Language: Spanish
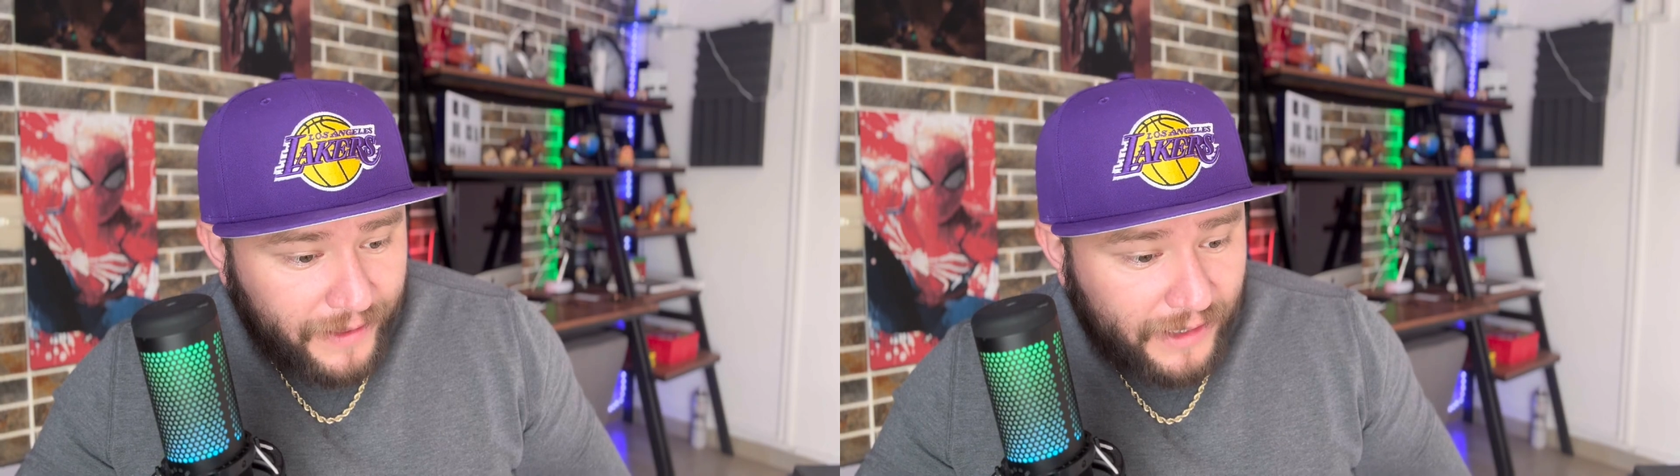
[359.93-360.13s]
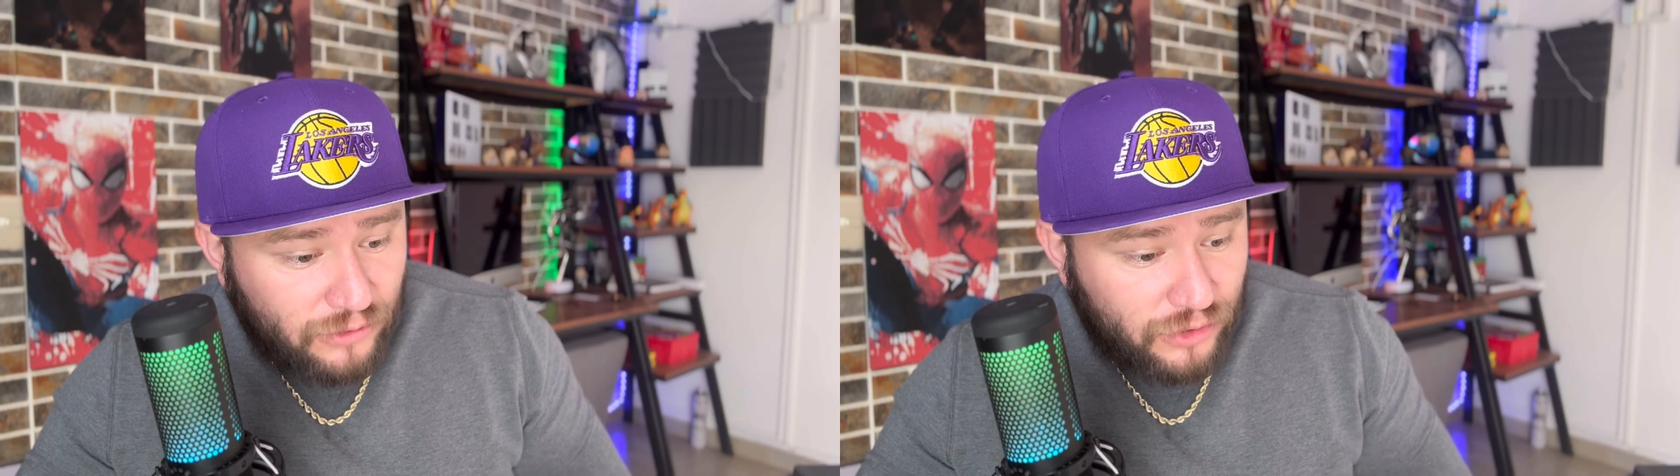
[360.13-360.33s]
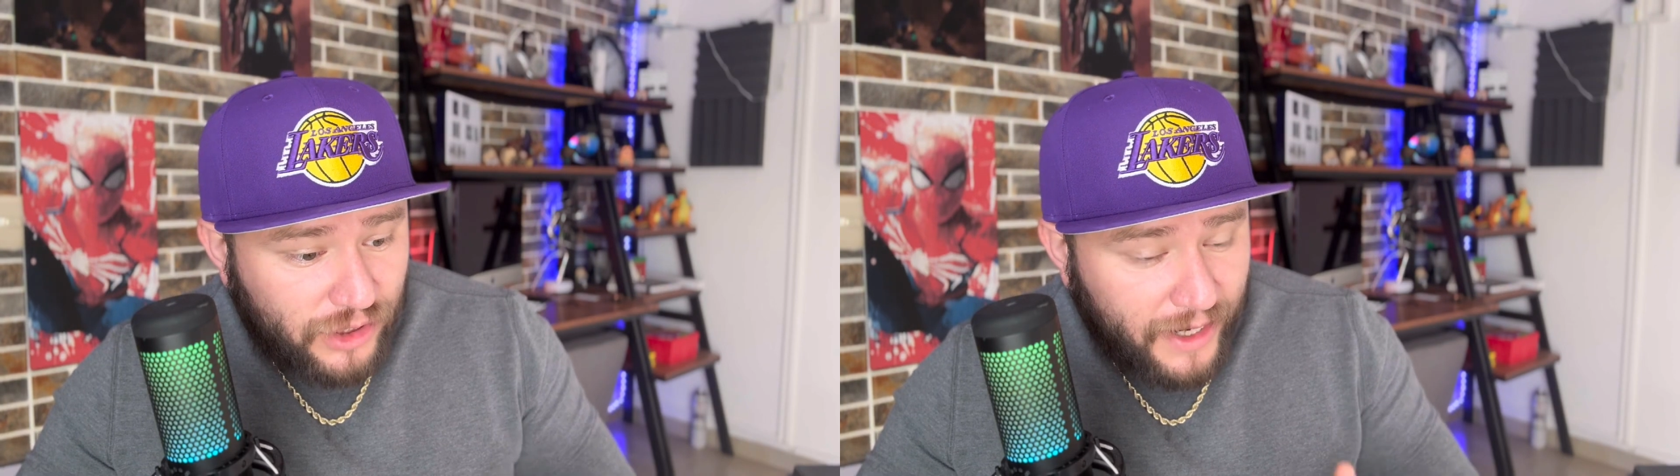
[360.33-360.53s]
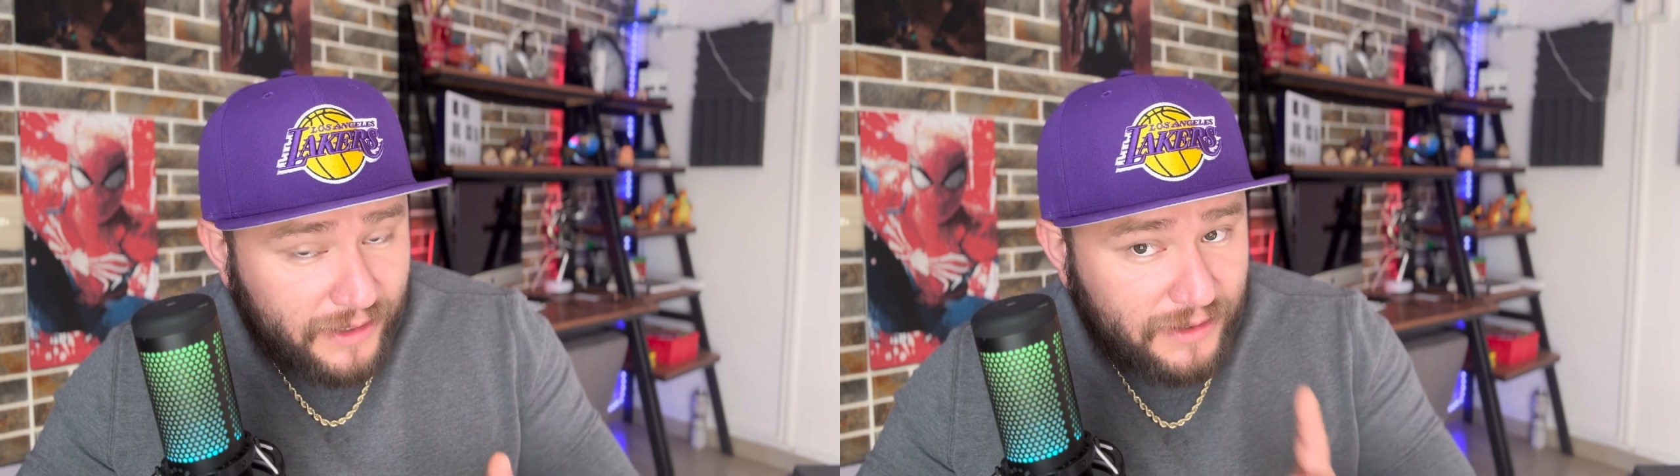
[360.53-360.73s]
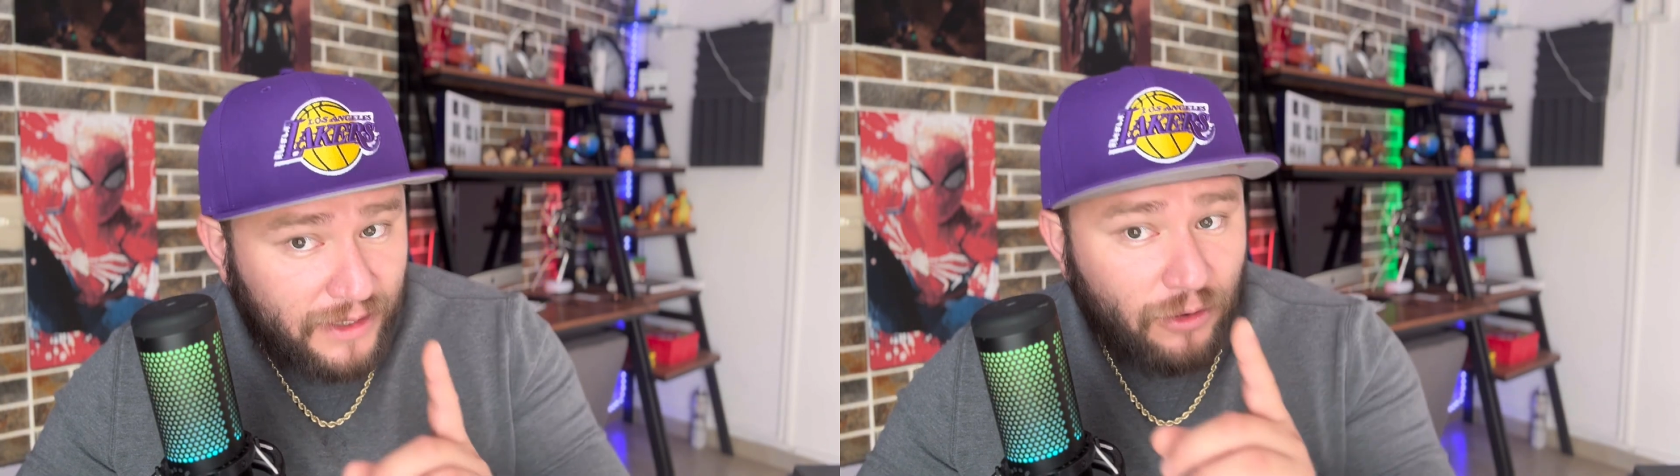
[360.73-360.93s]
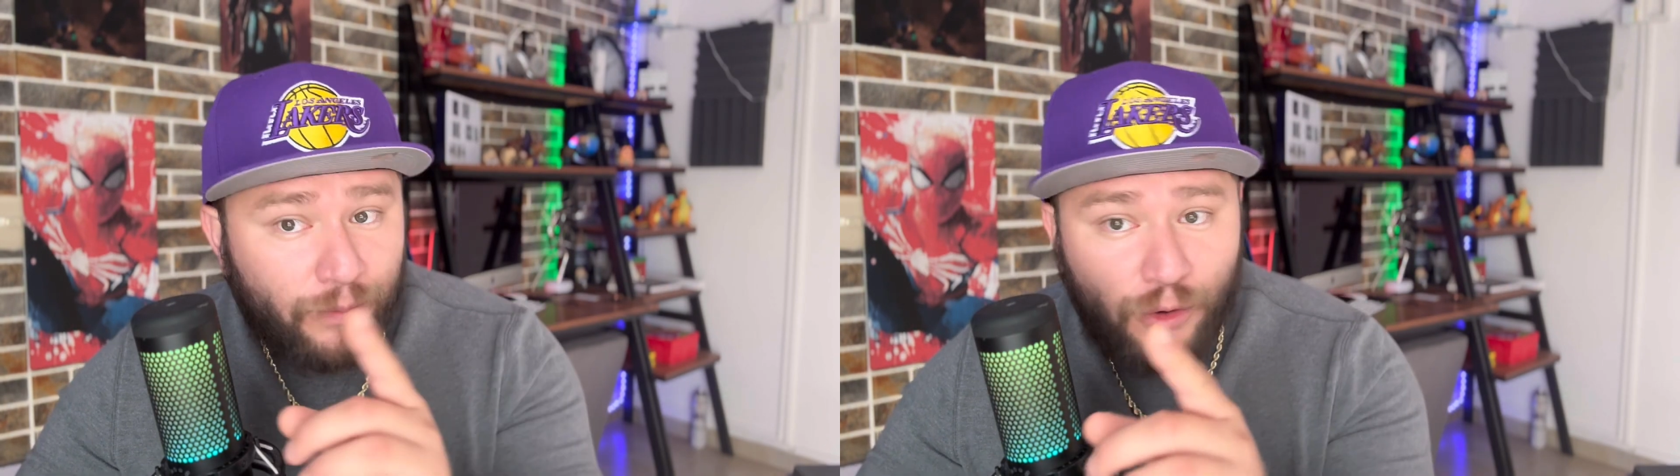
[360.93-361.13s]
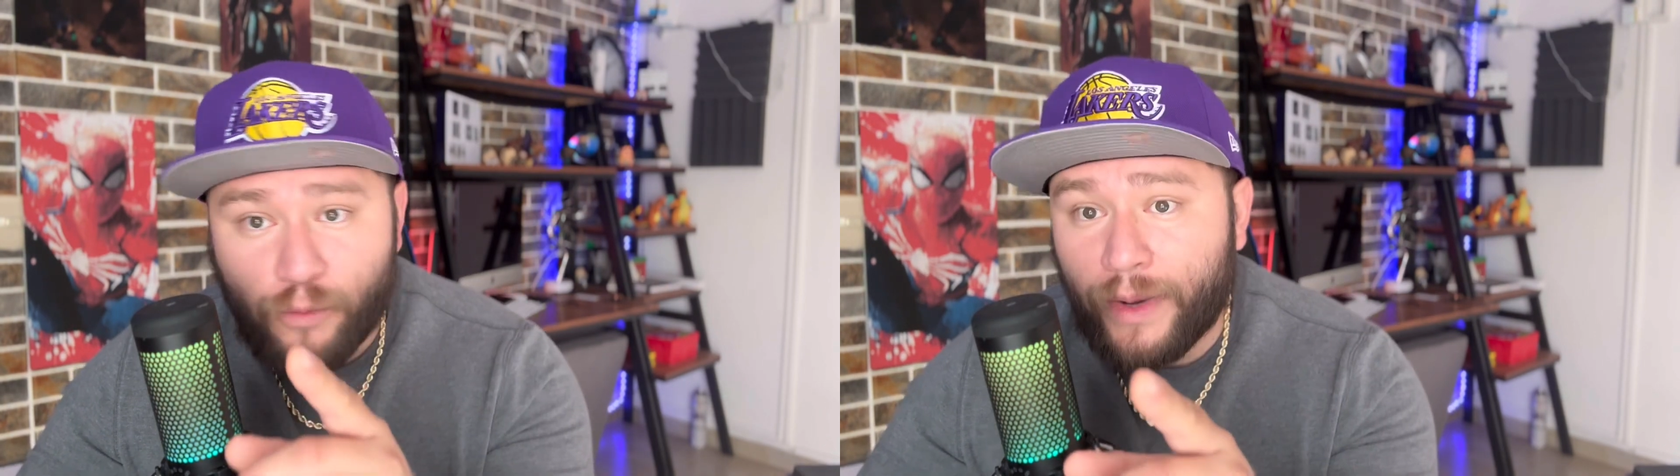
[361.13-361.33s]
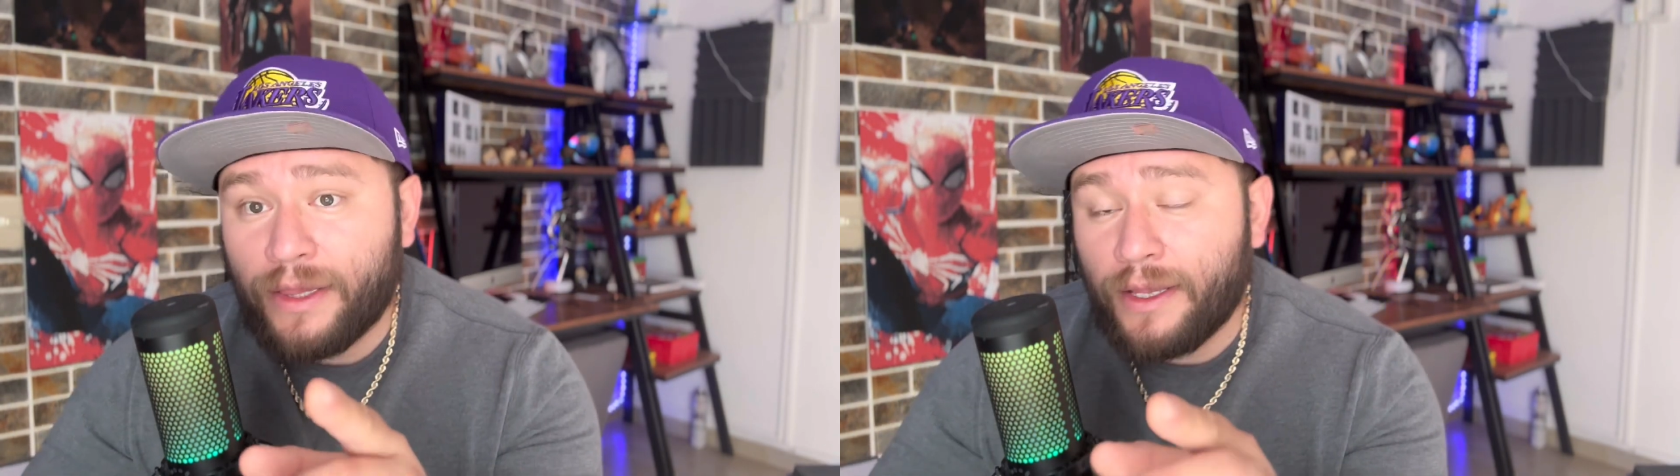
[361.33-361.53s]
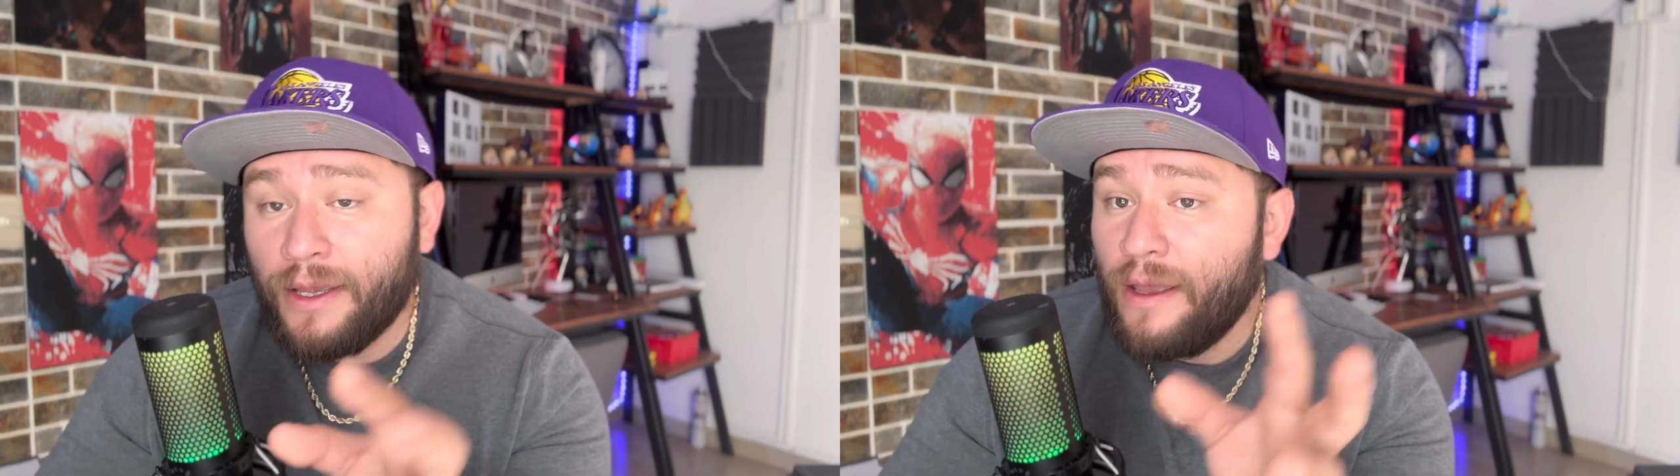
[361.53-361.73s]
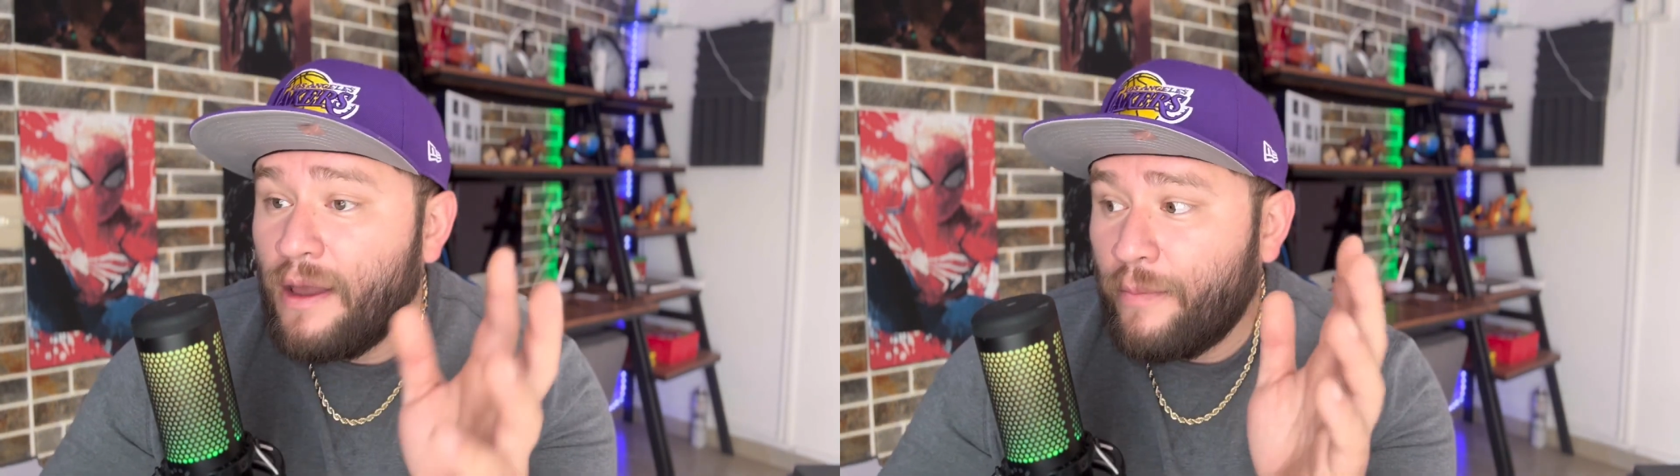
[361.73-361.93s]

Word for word: esto sigue siendo preocupante